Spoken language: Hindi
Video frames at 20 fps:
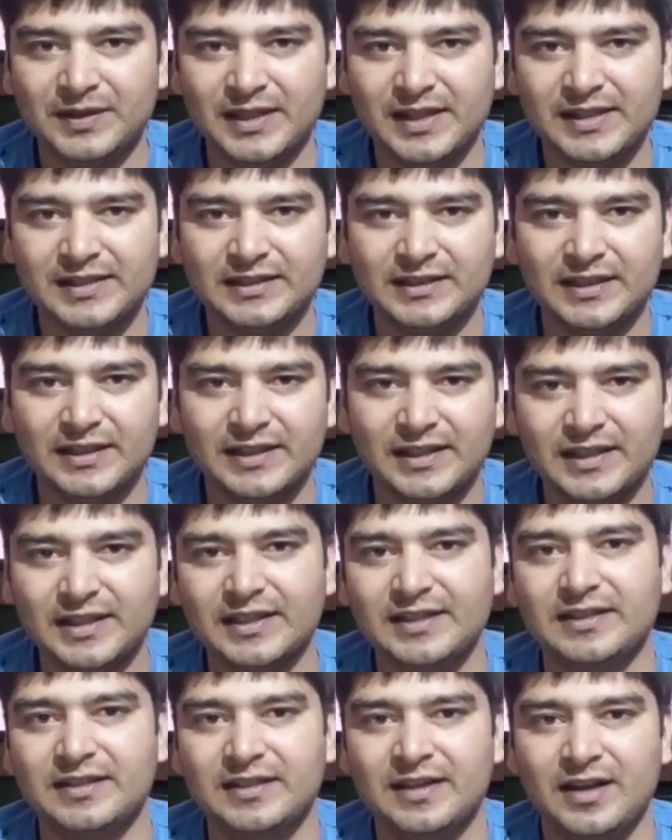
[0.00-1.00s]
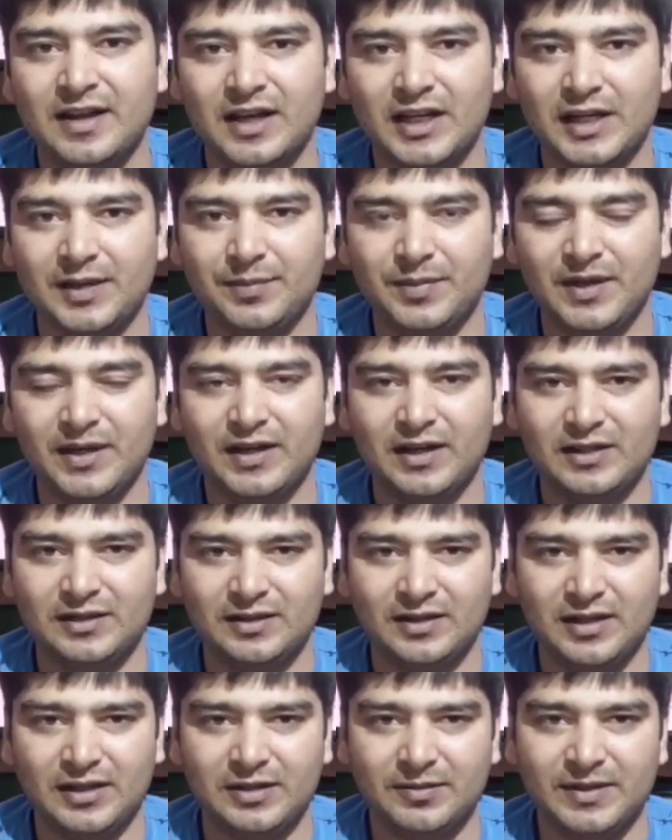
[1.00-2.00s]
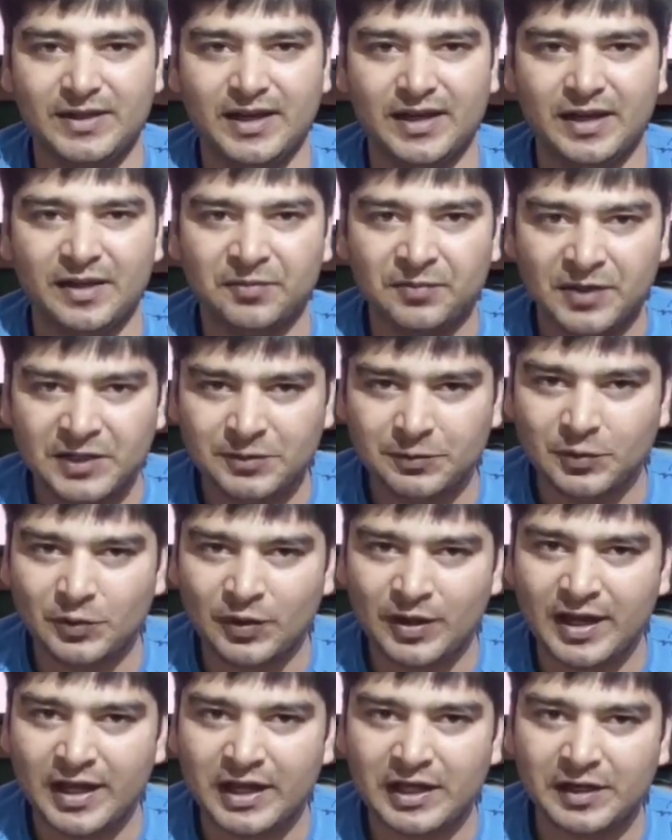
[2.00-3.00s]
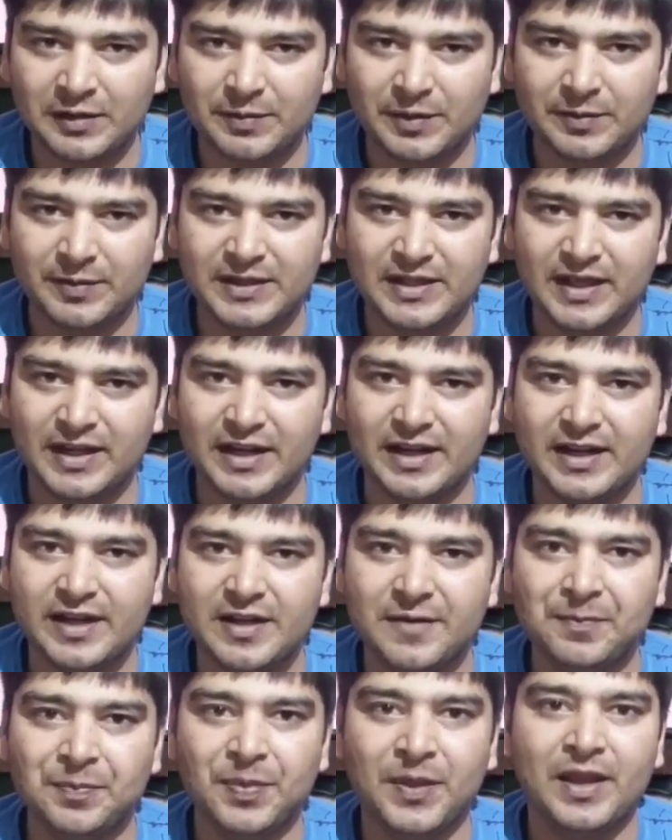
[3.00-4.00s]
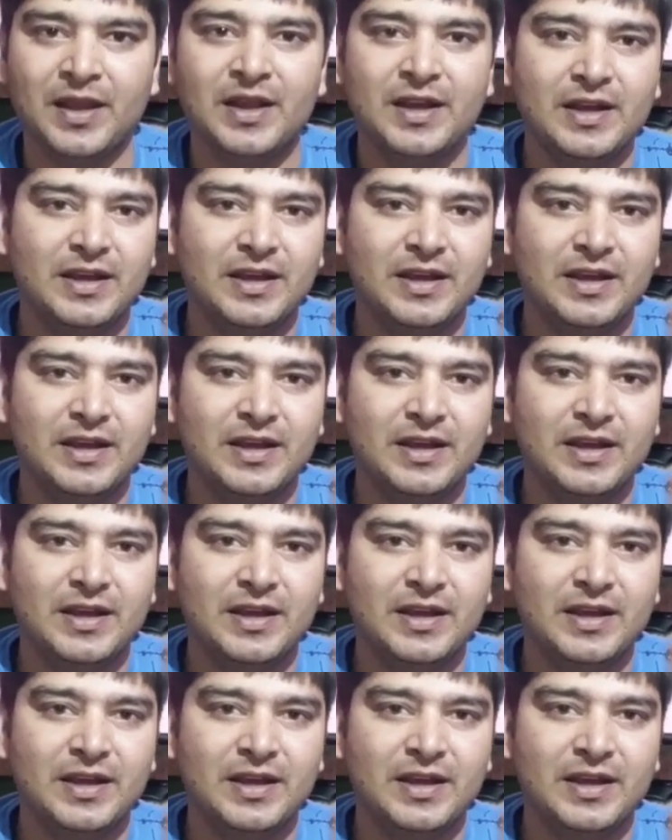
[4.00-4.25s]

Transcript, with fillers: देश के किस नागरिक पर लठ बजा रहे हैं मजबूर नागरिक पर बजा रहे हैं